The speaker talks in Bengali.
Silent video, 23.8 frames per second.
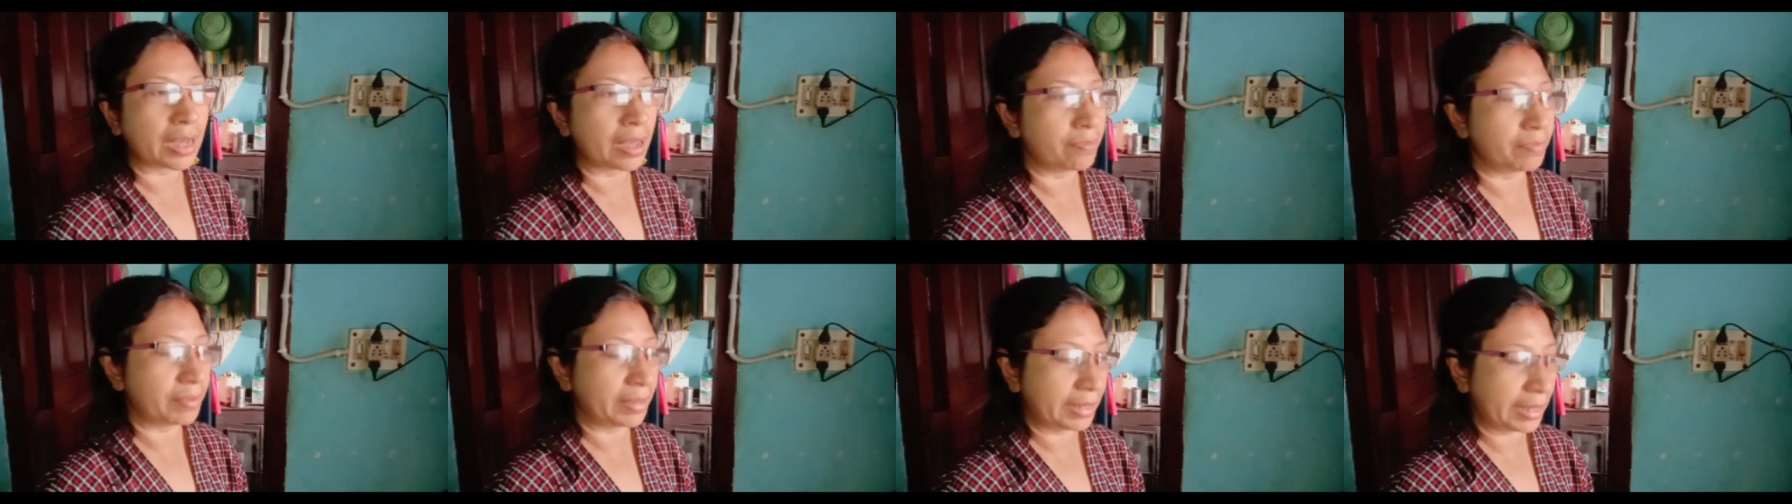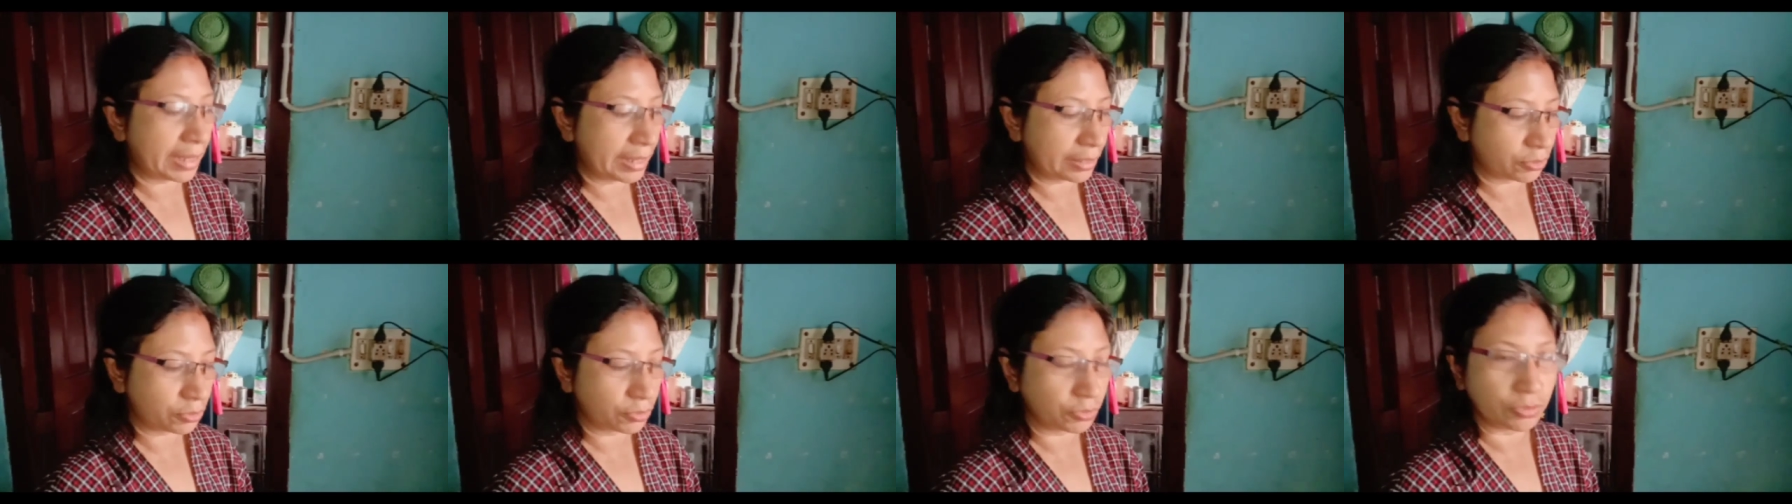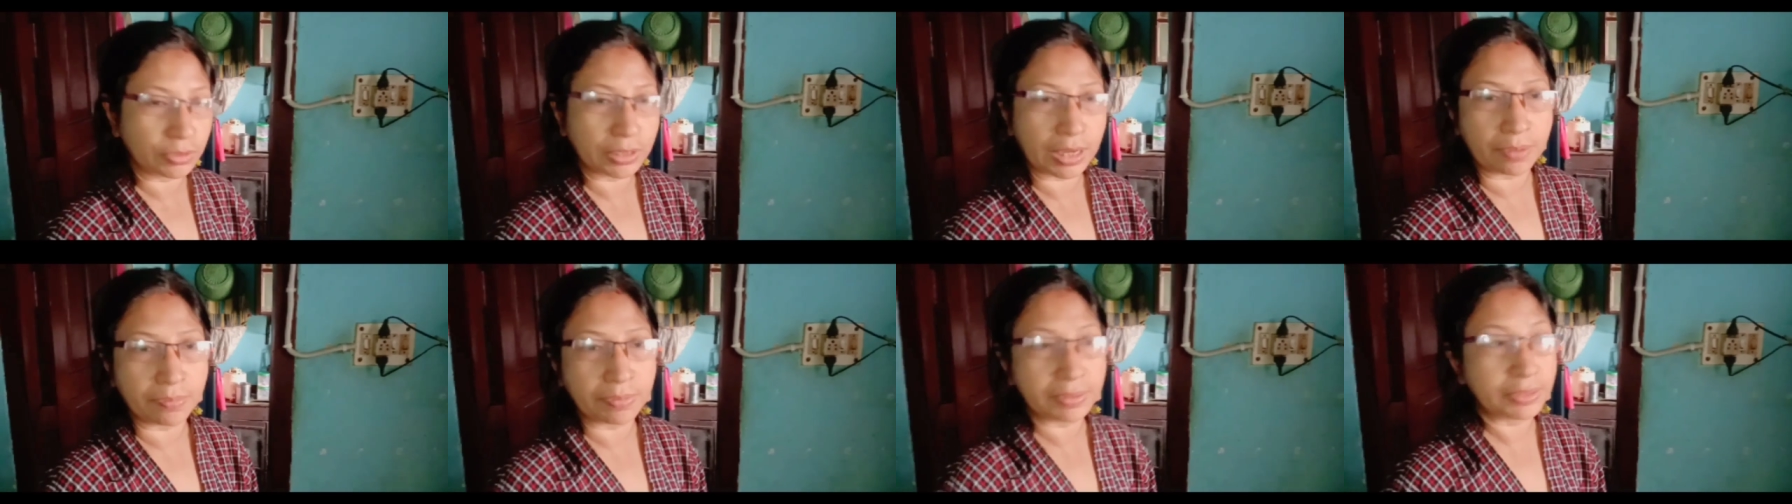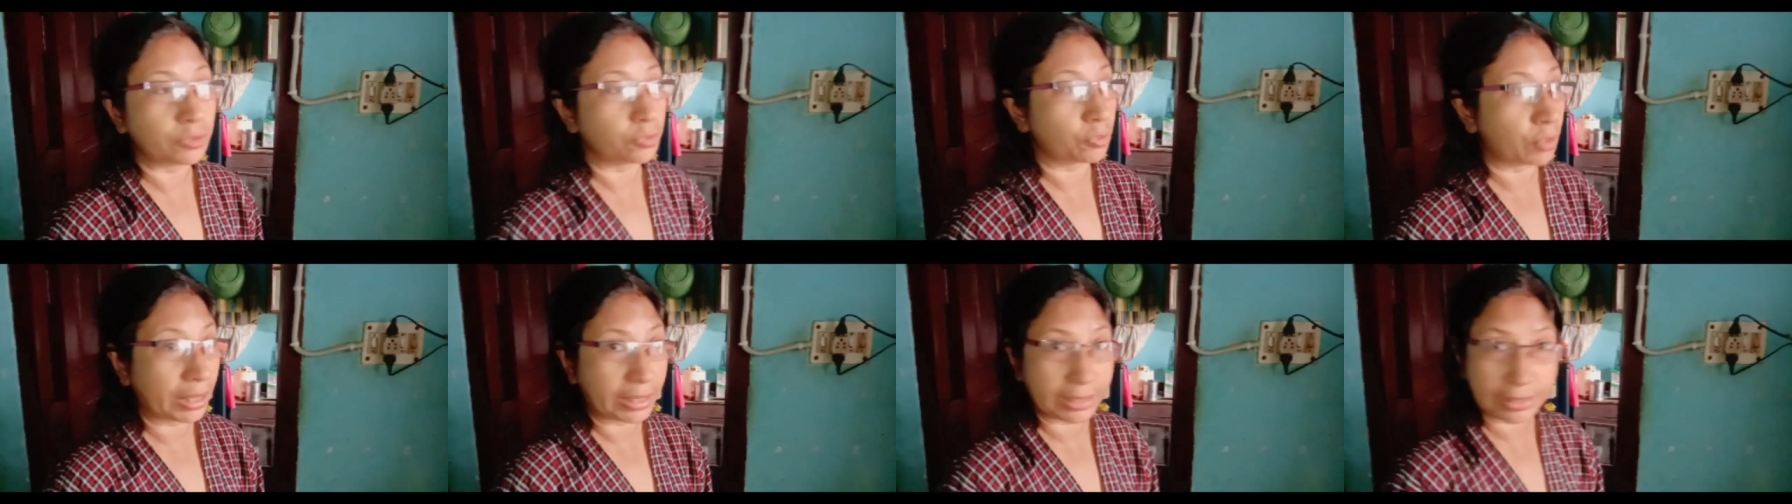খাবে না শুধু খাবে
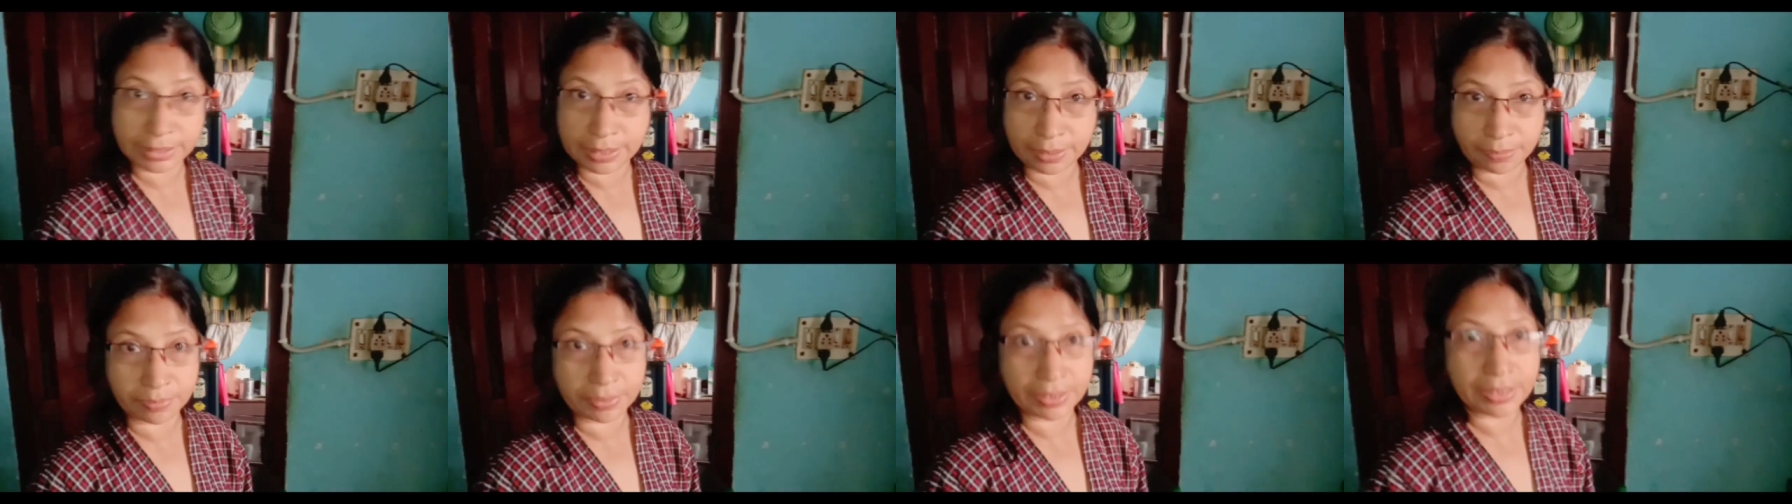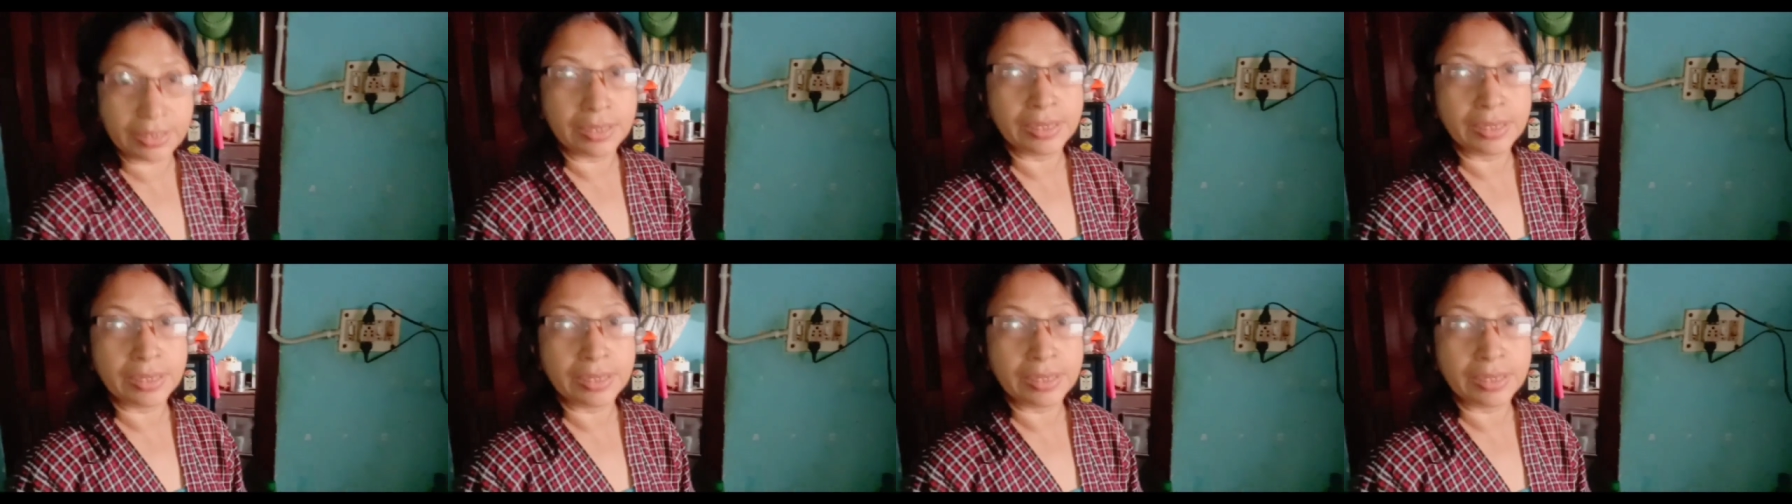দোকানে যাবে